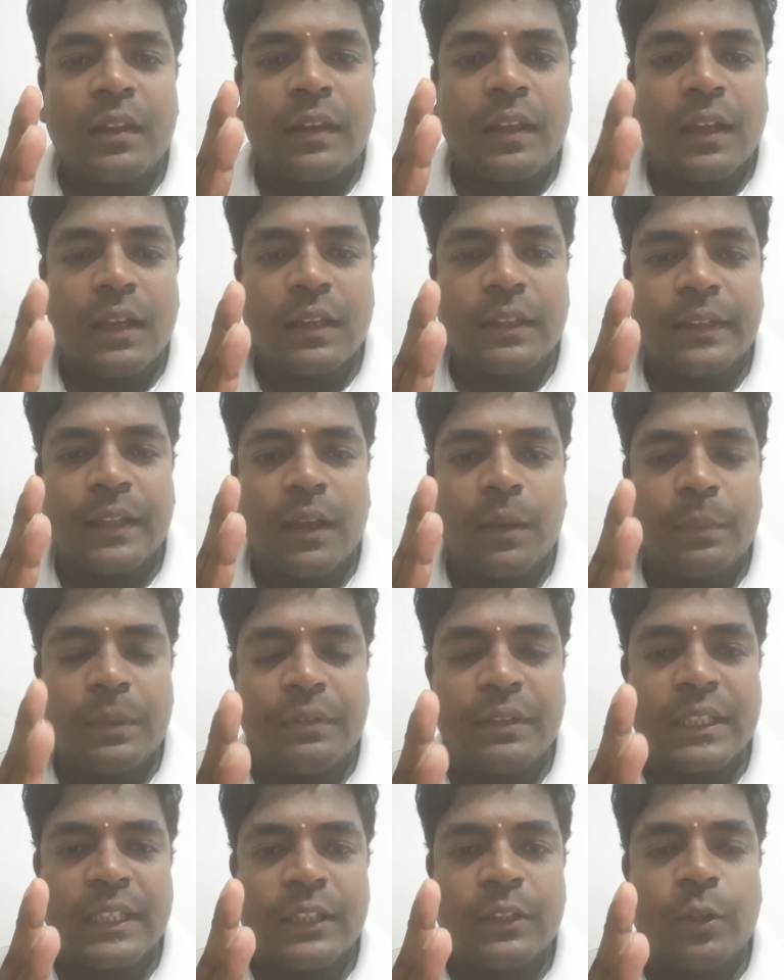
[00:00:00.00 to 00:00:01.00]
நாங்கள் இந்த
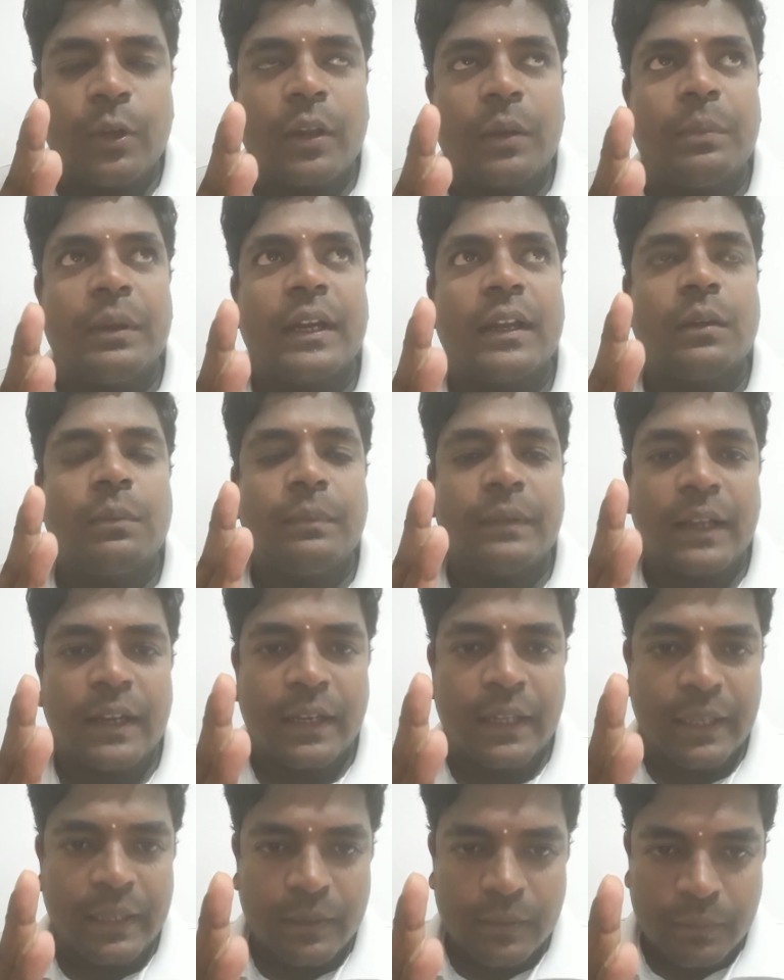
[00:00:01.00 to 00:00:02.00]
அபிவிருத்தி தொடர்பாடல்
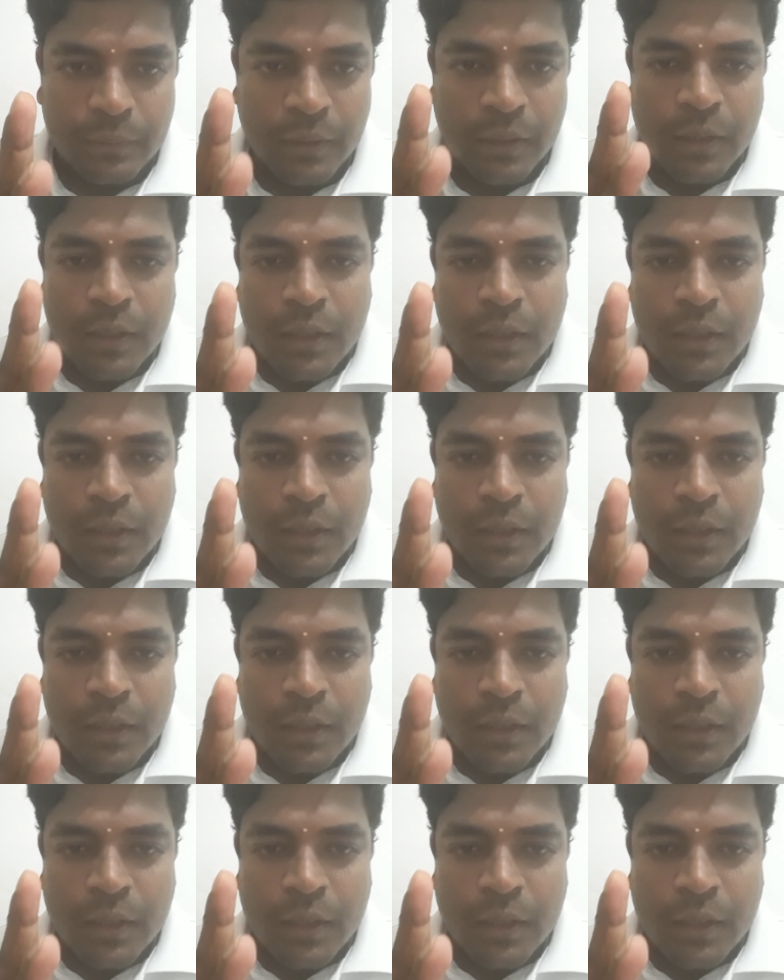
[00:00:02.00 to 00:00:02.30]
நினைக்கிறேன்